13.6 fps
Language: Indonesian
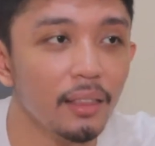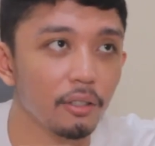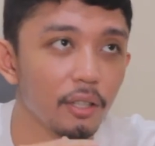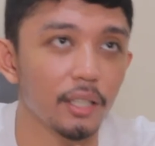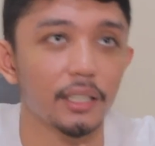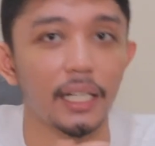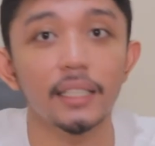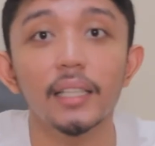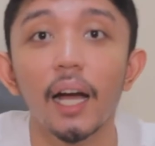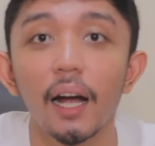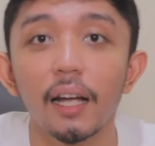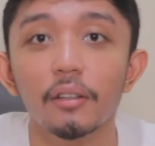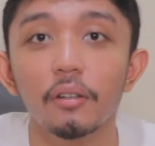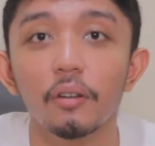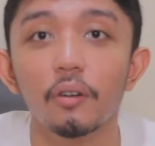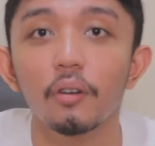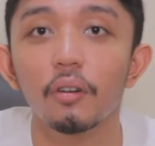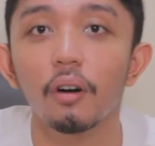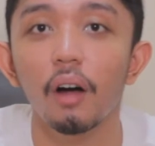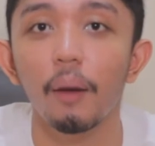coklat kacang
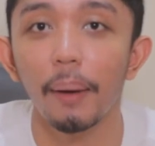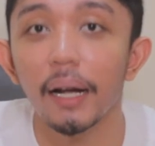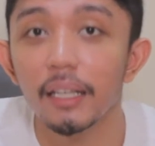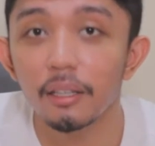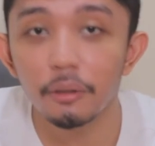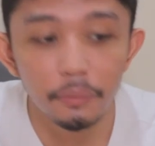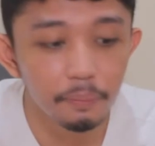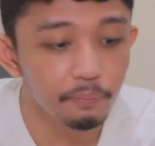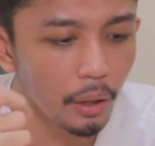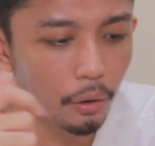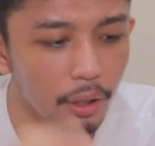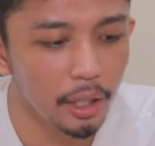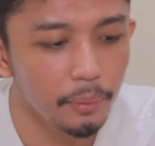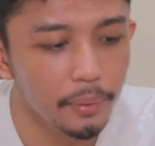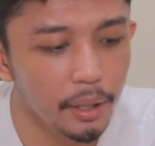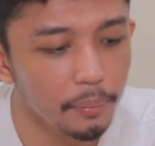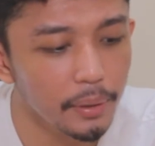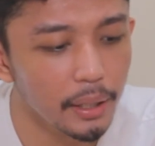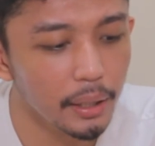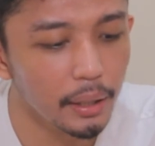atau apa gitu kalau ini
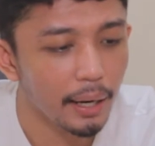bener-bener